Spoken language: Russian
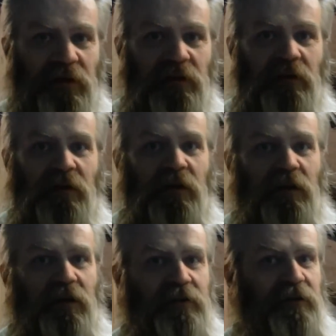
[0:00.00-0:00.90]
да?
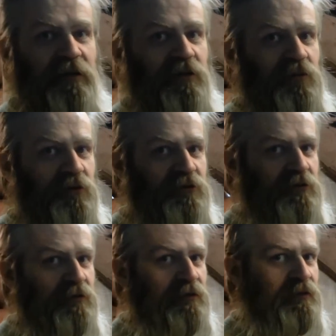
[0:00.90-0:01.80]
Это когда нож,
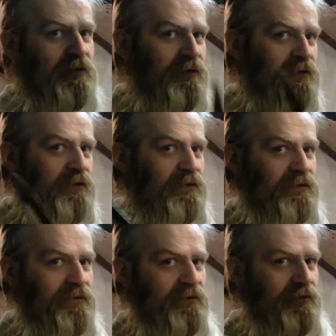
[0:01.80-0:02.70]

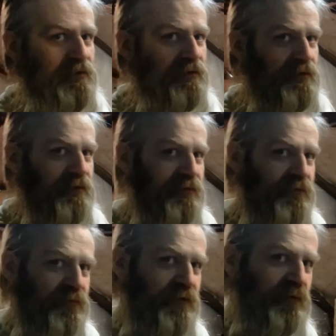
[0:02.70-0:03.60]
э,
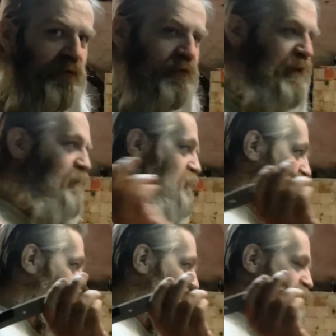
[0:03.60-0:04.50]
в него
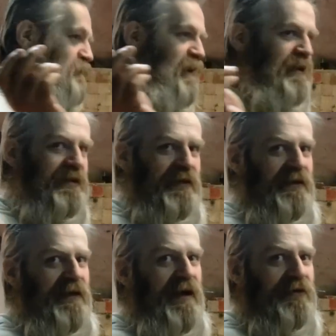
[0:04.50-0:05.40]
вкладывается максимальная
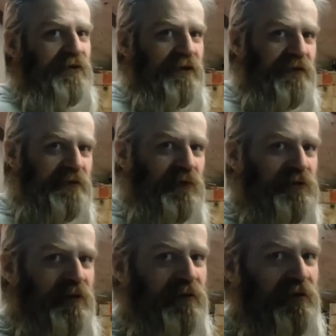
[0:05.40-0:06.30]
энергия, как это только
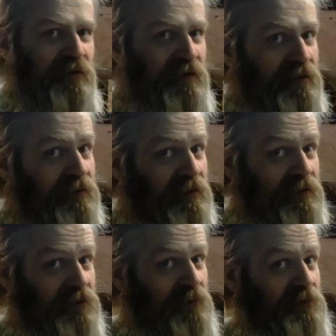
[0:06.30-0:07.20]
возможно.
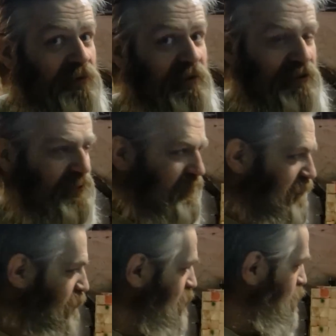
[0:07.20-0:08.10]
Ее можно вложить несколькими